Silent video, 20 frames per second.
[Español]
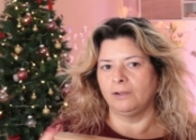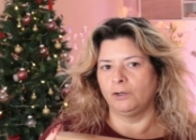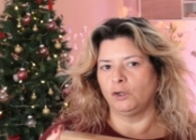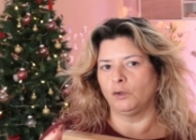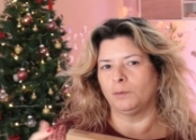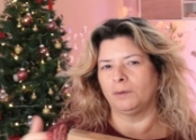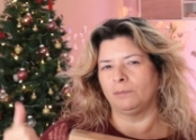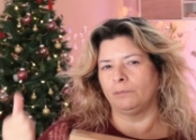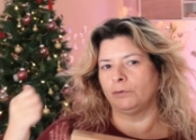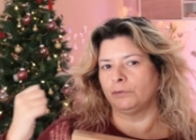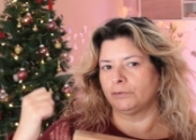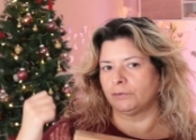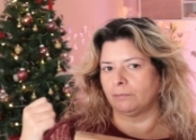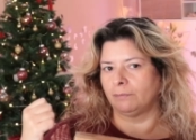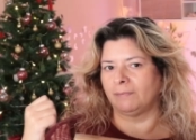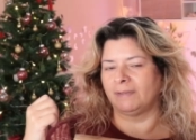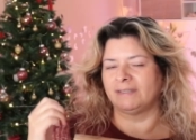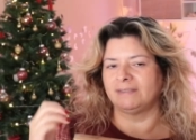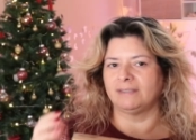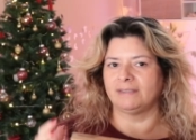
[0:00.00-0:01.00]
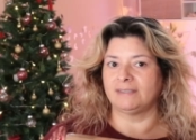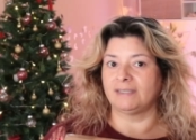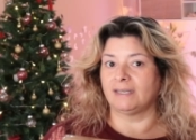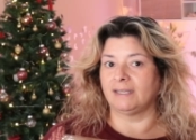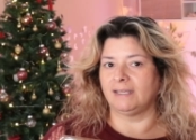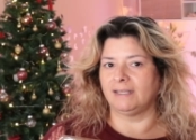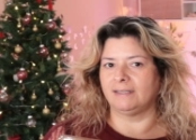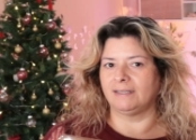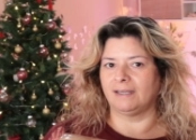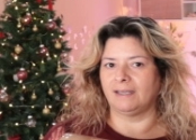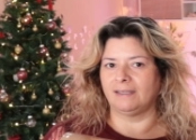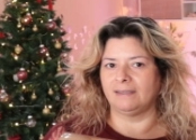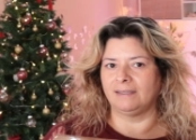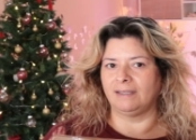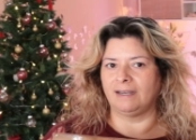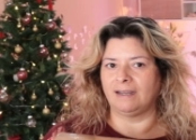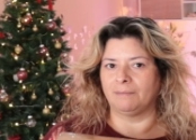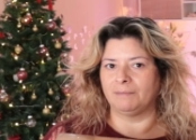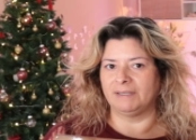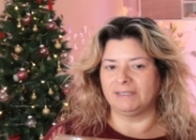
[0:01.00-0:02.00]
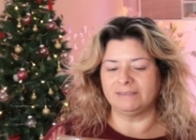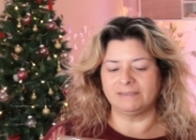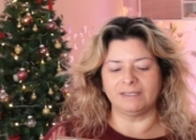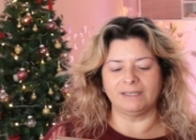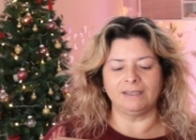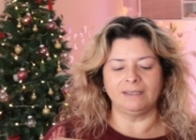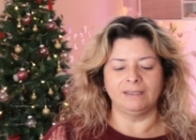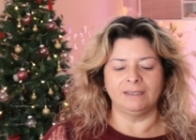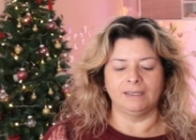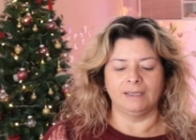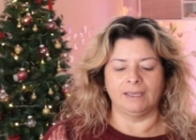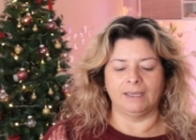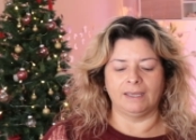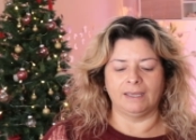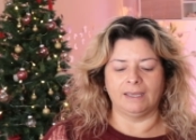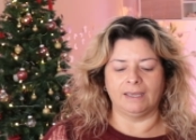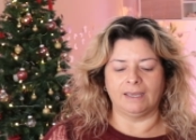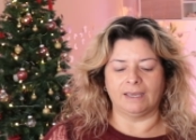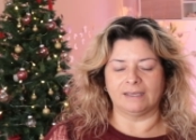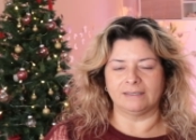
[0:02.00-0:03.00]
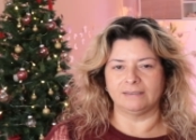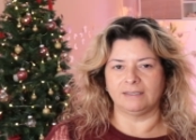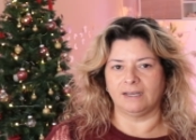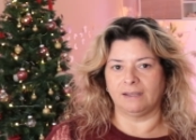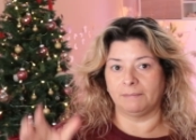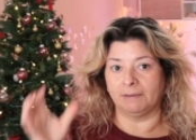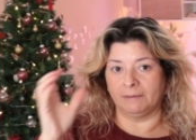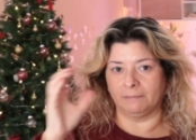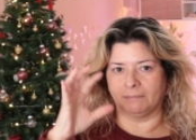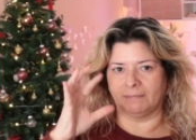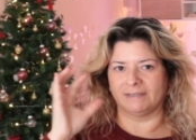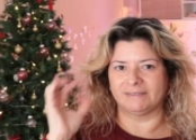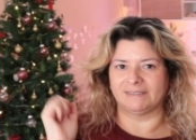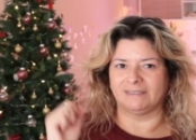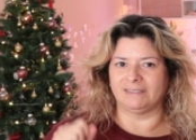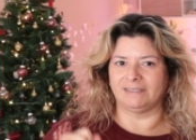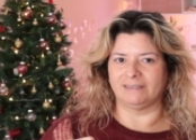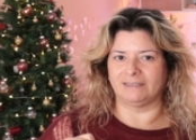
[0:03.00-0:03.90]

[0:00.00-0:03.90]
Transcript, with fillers: nos vamos más cerquita de la mesa, eh, así la ven más en